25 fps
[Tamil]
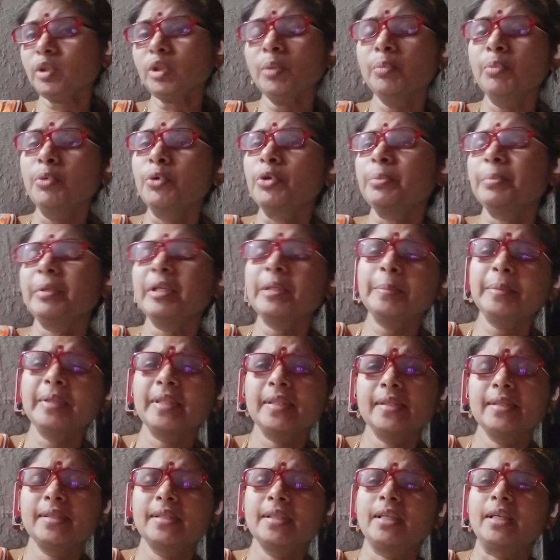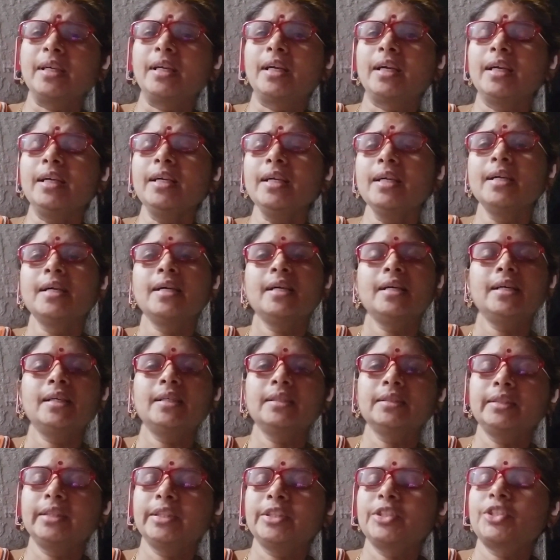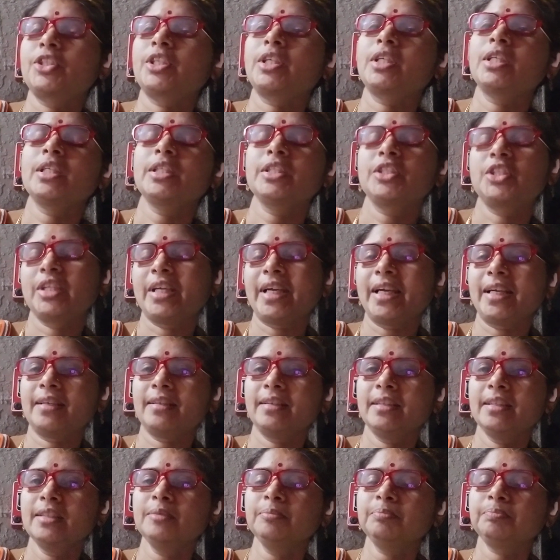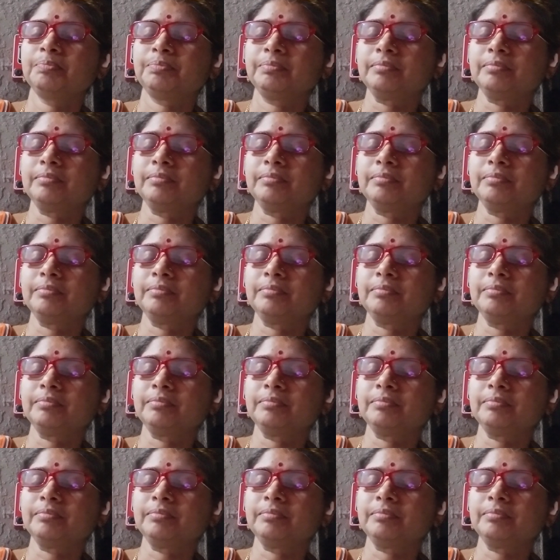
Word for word: மூணு பேர் பேசிகிட்டு இருக்காங்க தர்ஷிகா ஜாக்லின்